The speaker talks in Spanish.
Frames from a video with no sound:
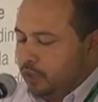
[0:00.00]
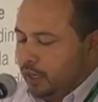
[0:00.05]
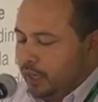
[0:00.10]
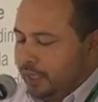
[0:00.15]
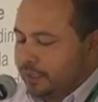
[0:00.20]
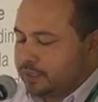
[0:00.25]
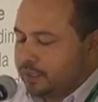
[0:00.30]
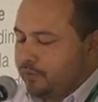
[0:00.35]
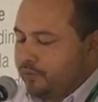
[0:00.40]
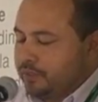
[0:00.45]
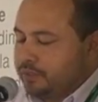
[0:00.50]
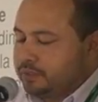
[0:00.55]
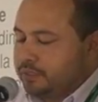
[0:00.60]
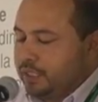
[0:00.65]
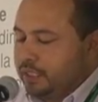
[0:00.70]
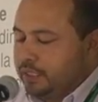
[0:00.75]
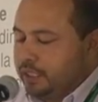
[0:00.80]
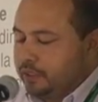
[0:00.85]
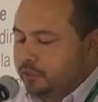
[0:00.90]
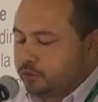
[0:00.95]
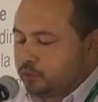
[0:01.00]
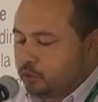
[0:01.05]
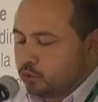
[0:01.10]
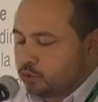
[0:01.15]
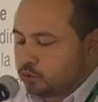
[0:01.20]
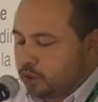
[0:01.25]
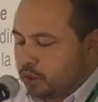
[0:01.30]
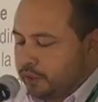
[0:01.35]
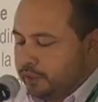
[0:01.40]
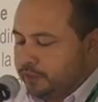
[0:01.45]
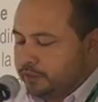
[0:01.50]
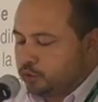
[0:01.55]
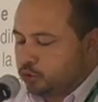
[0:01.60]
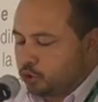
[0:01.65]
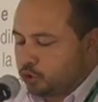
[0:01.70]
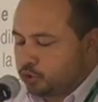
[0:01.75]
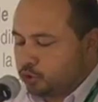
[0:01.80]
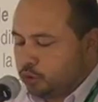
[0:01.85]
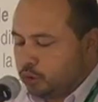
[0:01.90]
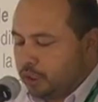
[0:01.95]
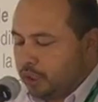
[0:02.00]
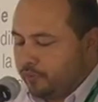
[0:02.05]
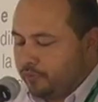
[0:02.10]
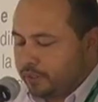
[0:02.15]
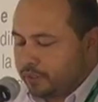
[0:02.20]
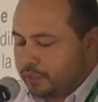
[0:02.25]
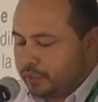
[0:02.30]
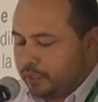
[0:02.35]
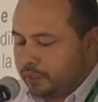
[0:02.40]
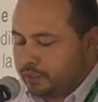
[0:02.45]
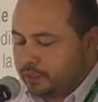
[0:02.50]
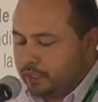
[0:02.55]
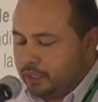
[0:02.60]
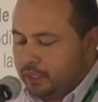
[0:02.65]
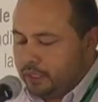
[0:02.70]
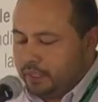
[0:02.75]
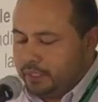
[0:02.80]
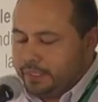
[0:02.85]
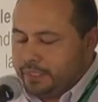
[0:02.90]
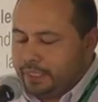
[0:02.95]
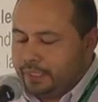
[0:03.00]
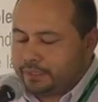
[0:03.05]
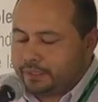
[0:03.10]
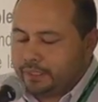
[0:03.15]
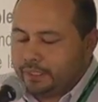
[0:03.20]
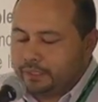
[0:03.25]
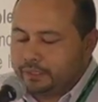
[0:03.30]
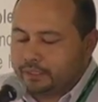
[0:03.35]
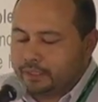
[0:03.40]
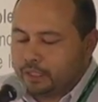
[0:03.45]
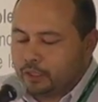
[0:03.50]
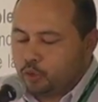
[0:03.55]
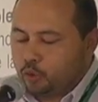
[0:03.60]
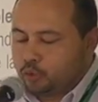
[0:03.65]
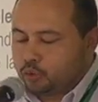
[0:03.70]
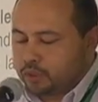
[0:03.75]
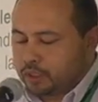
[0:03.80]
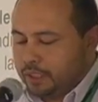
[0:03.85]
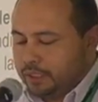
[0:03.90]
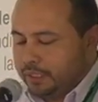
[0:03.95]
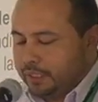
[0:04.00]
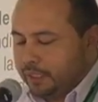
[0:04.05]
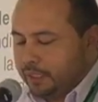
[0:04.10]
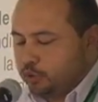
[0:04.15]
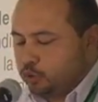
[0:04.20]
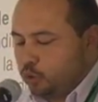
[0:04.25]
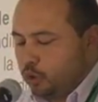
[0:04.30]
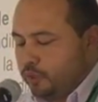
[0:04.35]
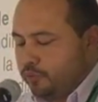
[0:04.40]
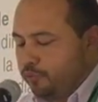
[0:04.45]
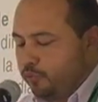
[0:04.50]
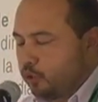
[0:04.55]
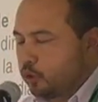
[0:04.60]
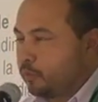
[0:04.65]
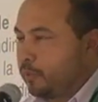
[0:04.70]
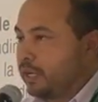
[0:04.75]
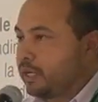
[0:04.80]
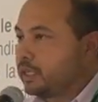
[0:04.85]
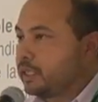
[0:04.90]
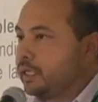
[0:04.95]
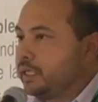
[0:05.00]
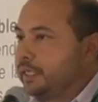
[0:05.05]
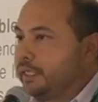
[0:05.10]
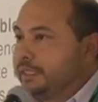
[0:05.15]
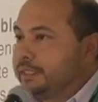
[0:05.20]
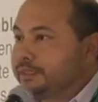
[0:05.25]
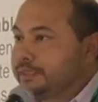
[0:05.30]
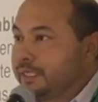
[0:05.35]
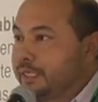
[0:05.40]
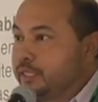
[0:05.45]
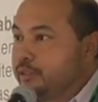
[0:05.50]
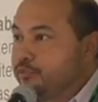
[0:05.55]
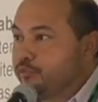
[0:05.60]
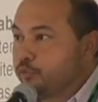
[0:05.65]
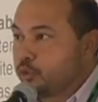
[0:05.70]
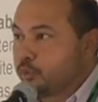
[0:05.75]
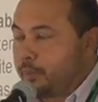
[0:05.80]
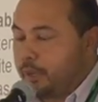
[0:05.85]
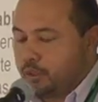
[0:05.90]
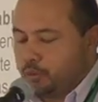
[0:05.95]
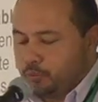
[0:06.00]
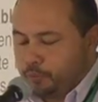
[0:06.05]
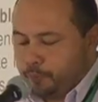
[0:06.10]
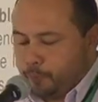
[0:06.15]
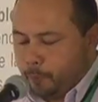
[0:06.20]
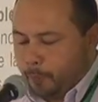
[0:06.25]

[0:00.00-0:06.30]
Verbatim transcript: a través de lienzos que distorsionan la verdad y atentan contra el derecho a informar y ser informado.